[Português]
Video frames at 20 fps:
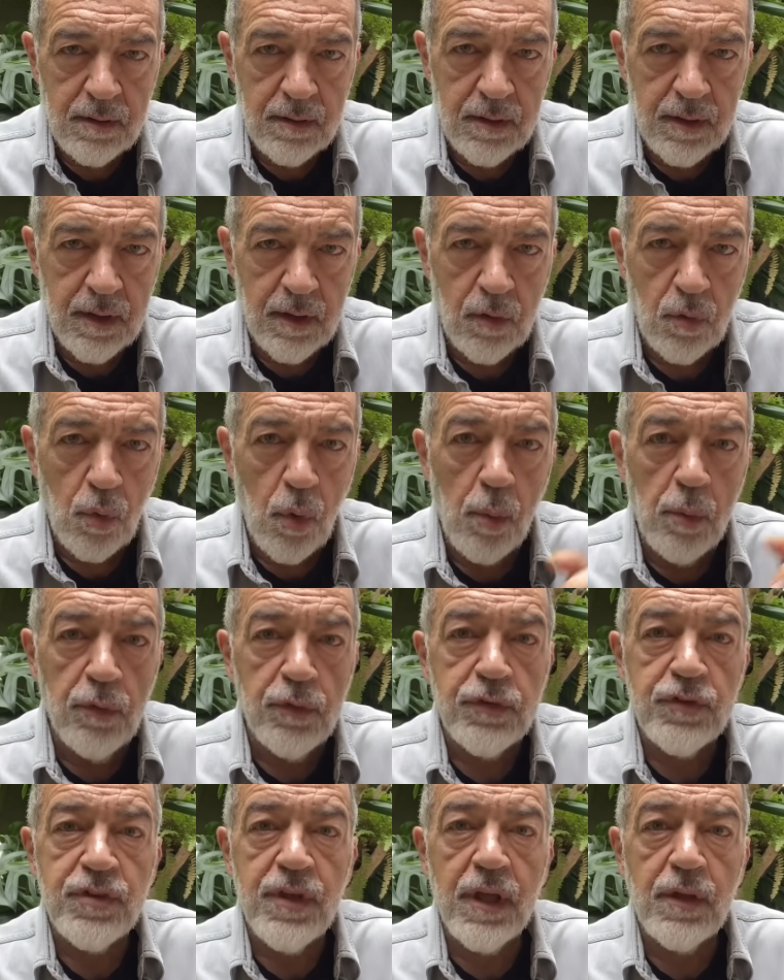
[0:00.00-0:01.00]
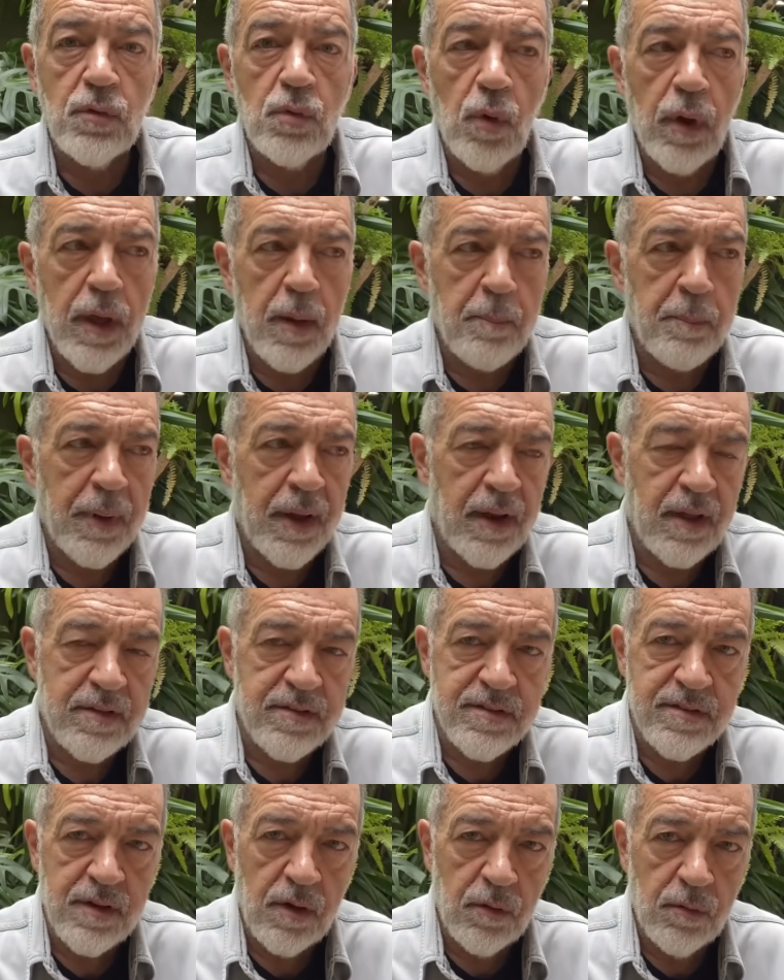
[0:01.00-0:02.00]
né, como sendo
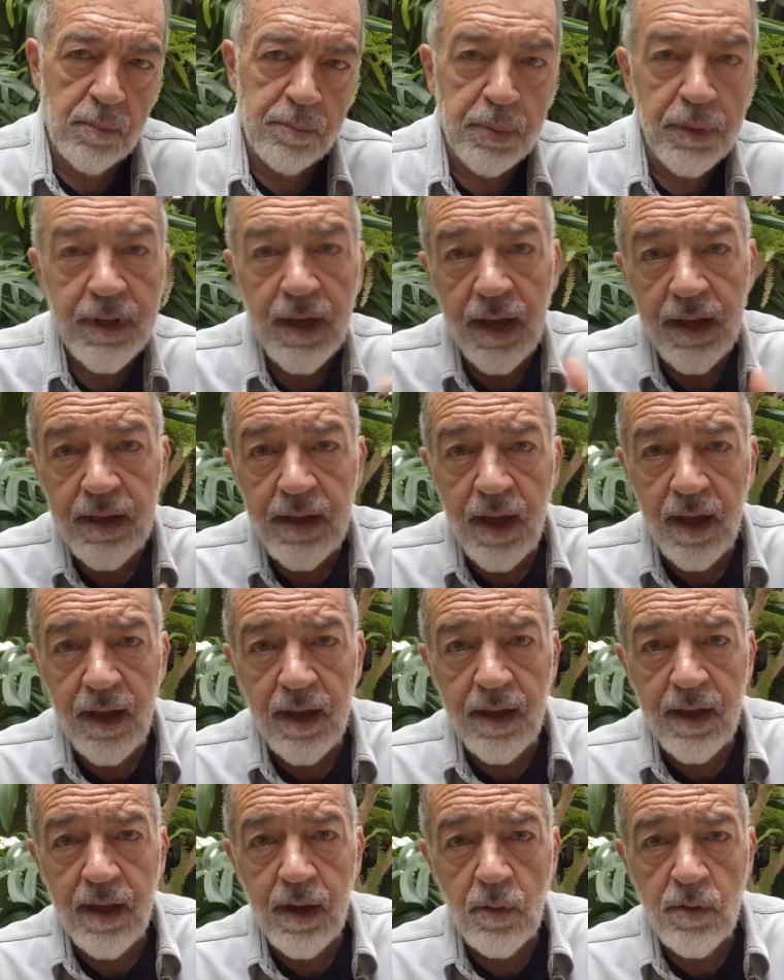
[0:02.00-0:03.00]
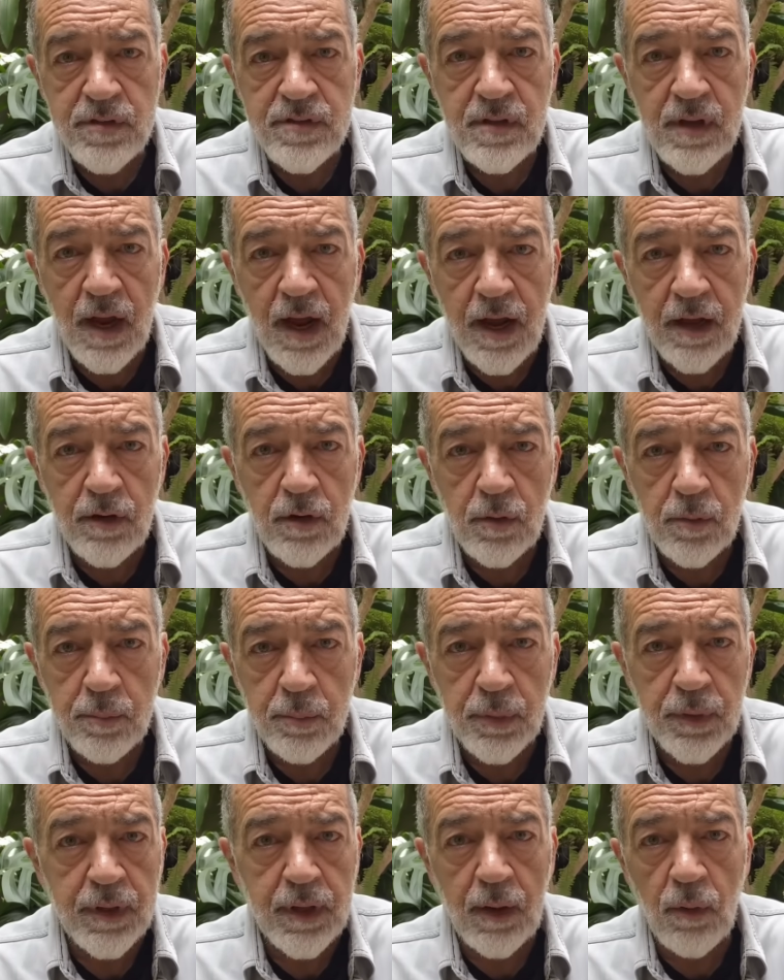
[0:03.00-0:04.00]
reparação, porque aí é, é um escárnio,
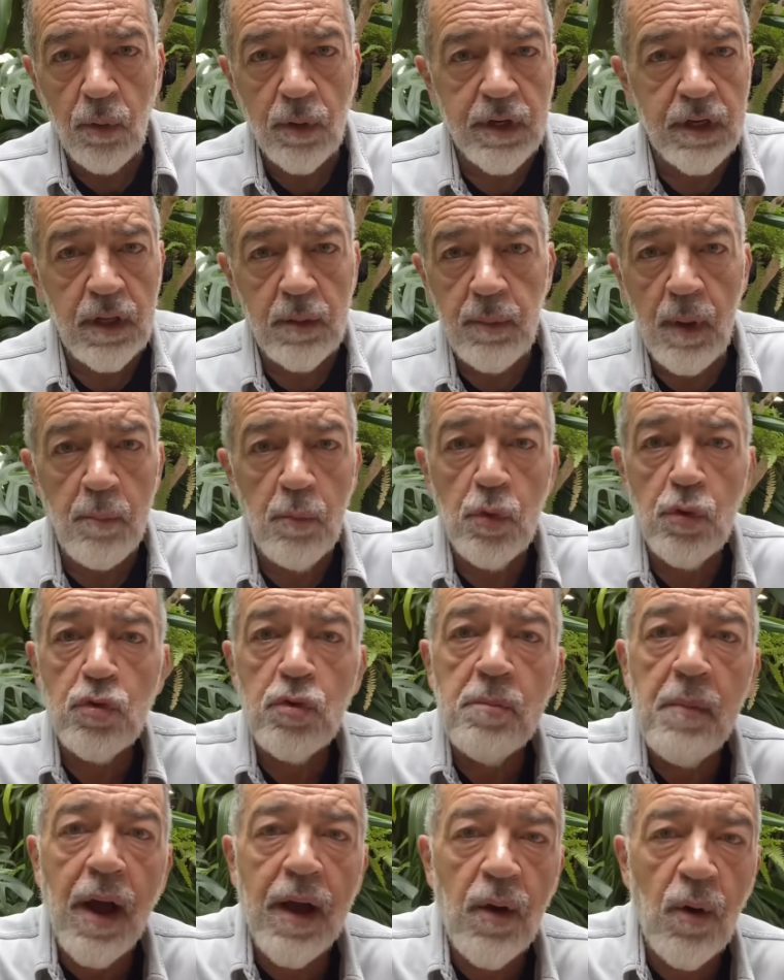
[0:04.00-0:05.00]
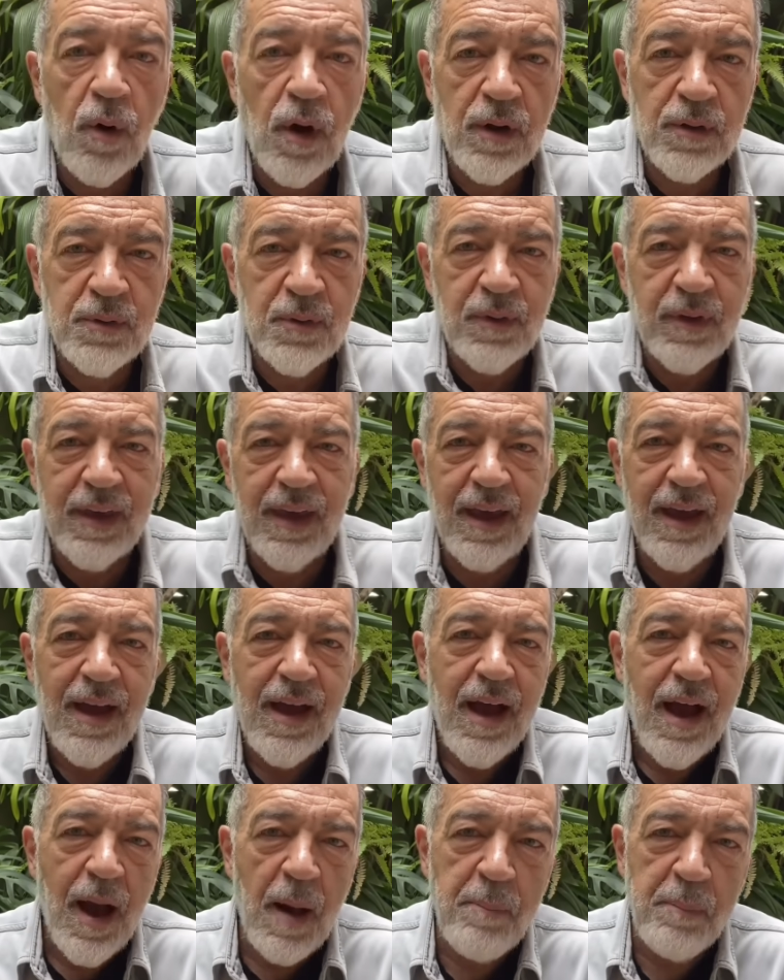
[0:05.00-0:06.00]
porque o crime é muito maior do que
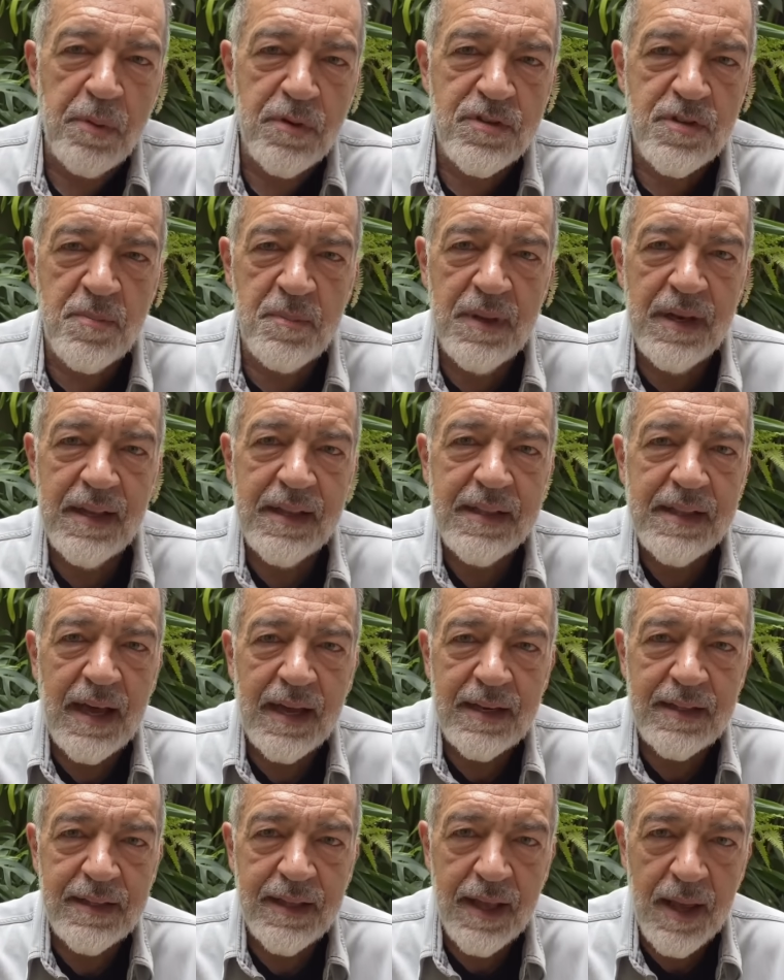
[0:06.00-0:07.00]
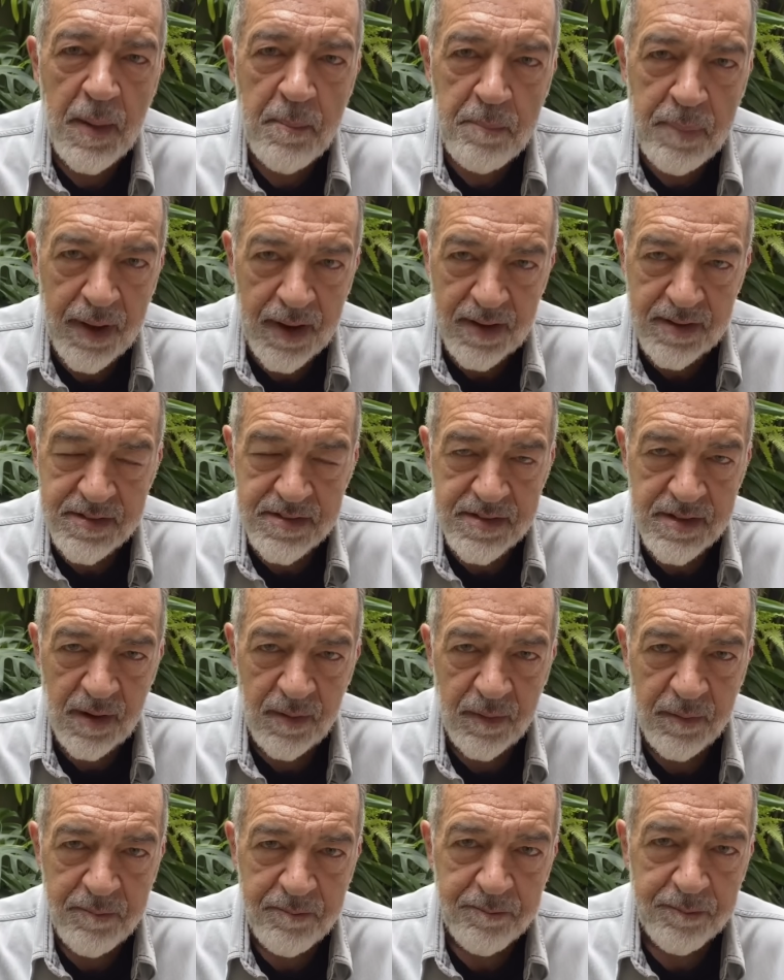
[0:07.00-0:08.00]
a possibilidade de
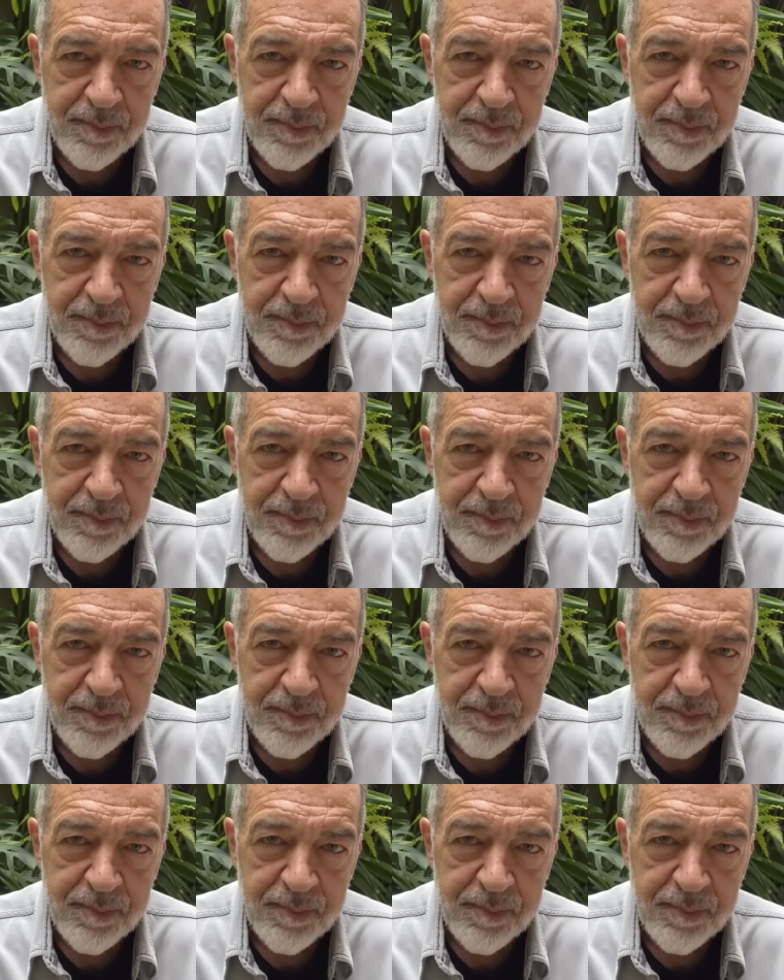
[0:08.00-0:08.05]
reparação.